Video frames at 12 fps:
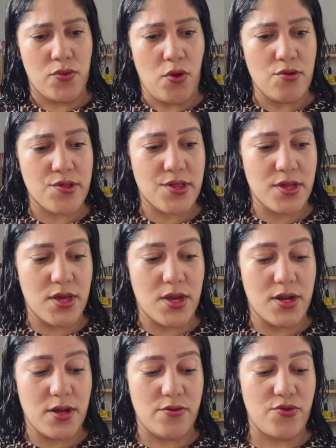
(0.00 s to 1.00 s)
Nossa, que
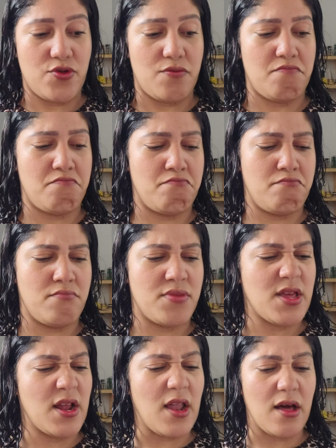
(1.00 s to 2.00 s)
grande.
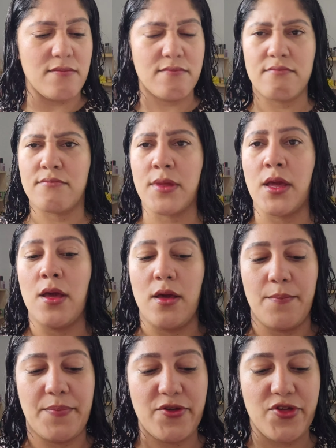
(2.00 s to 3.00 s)
Sei lá.
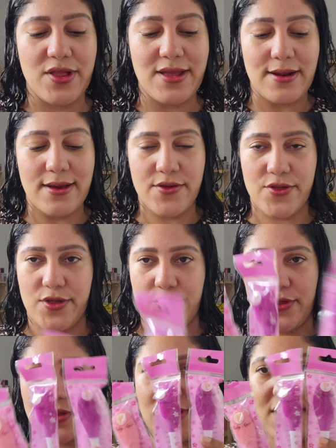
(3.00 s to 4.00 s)
Pedi três,
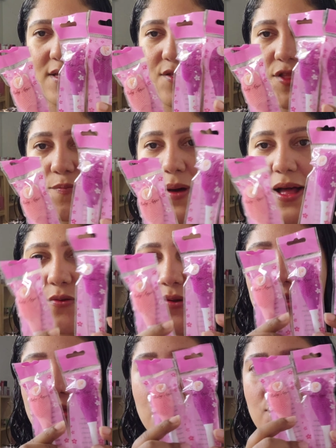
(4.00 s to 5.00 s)
gente. Três
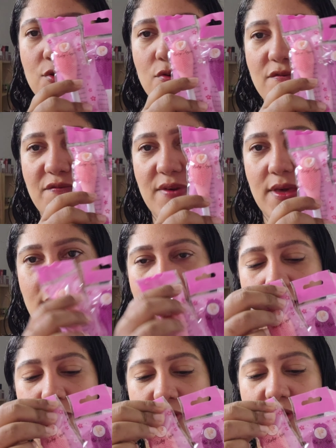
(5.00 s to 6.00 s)
espátulas com escovinha
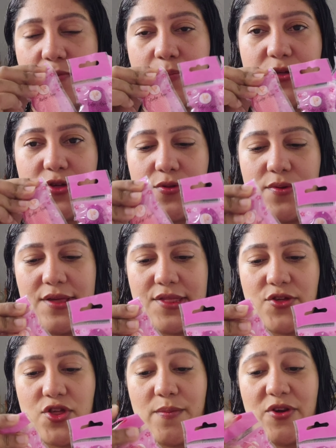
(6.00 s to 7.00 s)
que eu tive um pedido
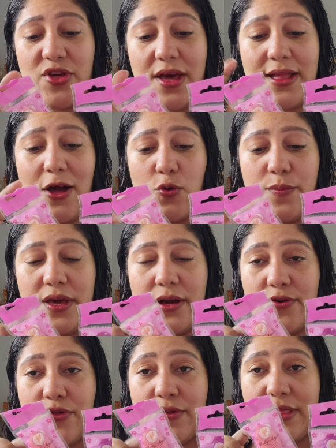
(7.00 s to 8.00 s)
recentemente. É da Ruby
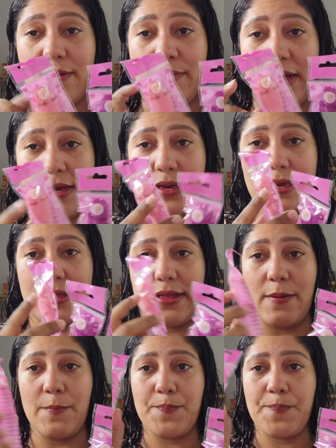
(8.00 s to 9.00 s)
Anjo essa marca aqui,
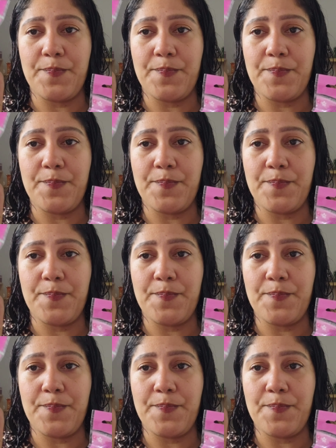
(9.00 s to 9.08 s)
tá?